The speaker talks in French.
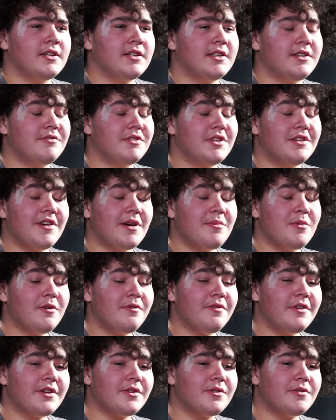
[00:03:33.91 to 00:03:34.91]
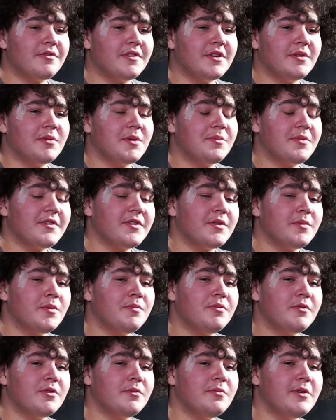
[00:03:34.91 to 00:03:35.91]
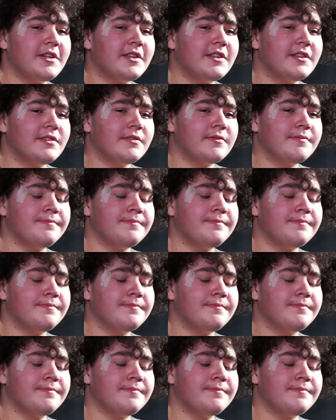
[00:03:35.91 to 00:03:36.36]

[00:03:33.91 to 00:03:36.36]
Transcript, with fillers: Il voulait vraiment le faire ce film, et pas seulement pour le bac.